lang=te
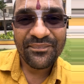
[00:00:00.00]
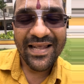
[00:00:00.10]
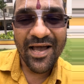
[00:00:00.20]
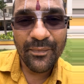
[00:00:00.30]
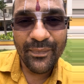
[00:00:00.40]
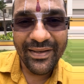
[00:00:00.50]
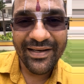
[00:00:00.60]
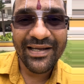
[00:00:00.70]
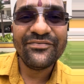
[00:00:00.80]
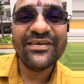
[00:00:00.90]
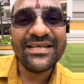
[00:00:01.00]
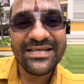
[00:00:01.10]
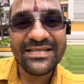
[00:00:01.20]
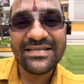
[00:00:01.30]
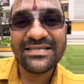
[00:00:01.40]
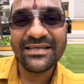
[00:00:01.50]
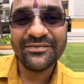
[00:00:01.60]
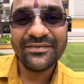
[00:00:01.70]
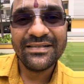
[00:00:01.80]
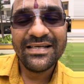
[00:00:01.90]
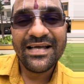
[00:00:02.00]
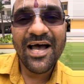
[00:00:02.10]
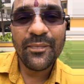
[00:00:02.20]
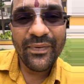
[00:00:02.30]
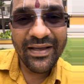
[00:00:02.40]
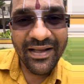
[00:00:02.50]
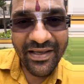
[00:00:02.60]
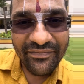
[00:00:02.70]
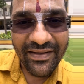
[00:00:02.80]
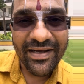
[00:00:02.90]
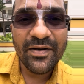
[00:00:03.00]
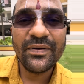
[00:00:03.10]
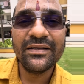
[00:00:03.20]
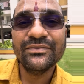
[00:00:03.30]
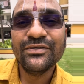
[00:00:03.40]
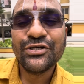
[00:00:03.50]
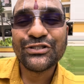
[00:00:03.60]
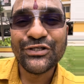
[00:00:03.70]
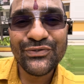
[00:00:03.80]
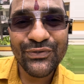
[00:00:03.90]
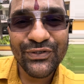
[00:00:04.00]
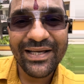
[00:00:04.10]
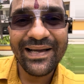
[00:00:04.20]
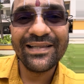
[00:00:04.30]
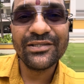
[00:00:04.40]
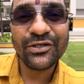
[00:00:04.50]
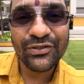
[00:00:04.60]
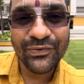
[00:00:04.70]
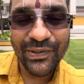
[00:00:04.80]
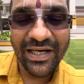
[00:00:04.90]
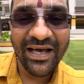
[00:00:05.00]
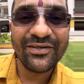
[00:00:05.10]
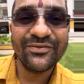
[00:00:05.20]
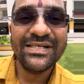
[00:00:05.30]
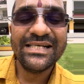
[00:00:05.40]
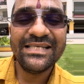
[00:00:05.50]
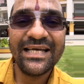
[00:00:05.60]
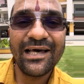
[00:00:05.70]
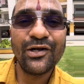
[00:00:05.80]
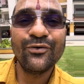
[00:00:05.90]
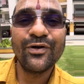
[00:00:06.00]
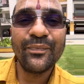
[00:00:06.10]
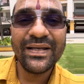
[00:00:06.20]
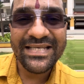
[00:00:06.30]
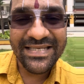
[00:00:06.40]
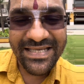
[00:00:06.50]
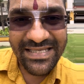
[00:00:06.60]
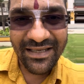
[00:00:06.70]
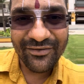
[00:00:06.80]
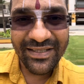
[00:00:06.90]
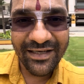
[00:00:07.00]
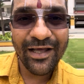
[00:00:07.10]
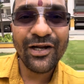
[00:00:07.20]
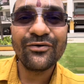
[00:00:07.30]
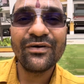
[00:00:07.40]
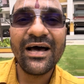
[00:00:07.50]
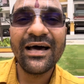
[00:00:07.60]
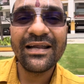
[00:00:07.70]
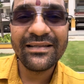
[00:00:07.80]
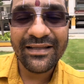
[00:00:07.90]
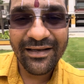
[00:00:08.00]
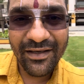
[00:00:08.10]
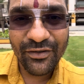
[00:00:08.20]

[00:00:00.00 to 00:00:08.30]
హ్యాపీగా లైఫ్ని ఎంజాయ్ చేశాను హ్యాపీగా లైఫ్ని గడిపాను సంతోషంగా అందరితో ఉన్నాను చేయాలనుకున్న పని చేశాను తినాలనుకున్న ఆహారం తిన్నాను